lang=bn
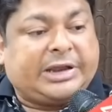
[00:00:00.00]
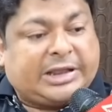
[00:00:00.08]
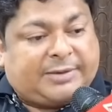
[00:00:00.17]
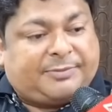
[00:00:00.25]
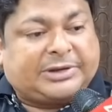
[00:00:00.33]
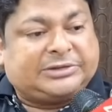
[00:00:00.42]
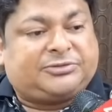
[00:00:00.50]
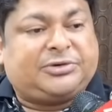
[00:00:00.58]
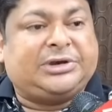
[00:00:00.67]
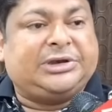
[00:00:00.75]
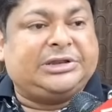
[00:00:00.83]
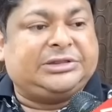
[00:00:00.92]
রেখা
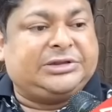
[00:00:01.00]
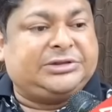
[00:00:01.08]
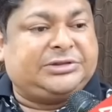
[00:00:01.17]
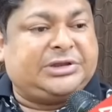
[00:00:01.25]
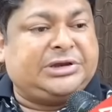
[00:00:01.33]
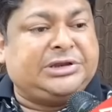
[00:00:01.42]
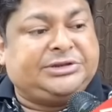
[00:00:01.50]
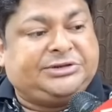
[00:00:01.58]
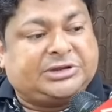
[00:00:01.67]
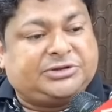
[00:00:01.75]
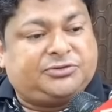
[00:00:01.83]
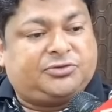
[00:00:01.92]
পাত্রের নেতৃত্বে
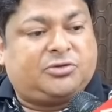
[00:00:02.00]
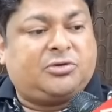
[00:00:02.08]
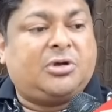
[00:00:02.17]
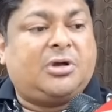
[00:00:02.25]
নির্যাতিত